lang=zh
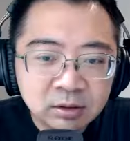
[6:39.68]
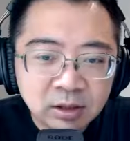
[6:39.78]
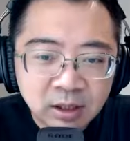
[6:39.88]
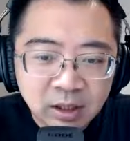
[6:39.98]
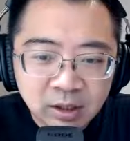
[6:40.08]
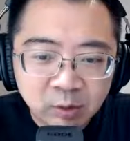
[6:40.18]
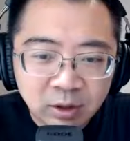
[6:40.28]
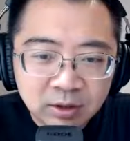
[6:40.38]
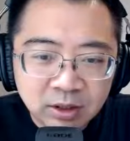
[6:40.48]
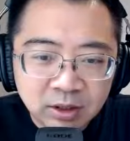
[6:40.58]
那来看他的
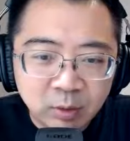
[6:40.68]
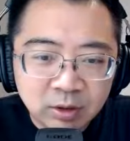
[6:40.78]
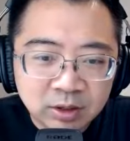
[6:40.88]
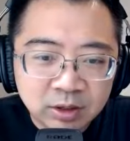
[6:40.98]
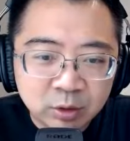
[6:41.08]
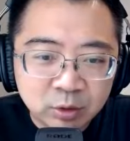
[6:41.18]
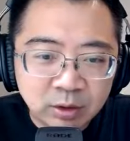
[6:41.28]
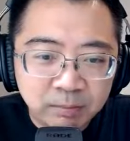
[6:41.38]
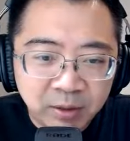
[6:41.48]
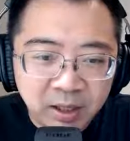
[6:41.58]
网站，他网站其实做的
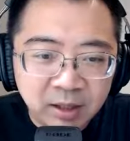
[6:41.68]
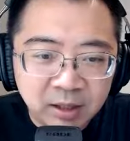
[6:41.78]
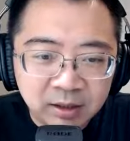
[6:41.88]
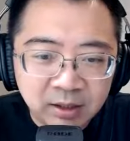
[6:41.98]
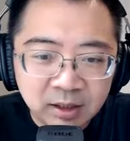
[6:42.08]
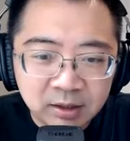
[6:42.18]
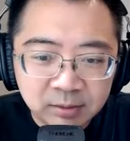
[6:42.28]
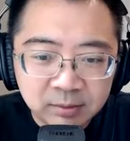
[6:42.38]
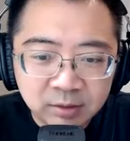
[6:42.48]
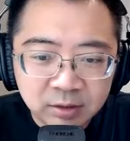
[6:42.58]
很棒啊，你看
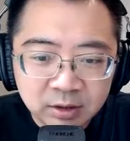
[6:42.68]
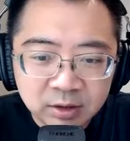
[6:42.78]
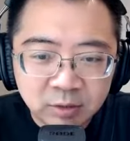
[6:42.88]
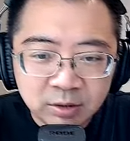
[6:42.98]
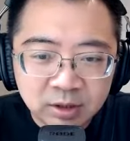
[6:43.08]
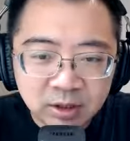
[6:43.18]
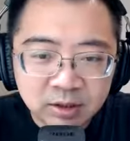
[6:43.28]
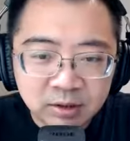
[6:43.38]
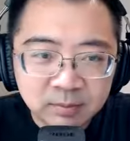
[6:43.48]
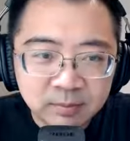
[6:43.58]
那这个网站。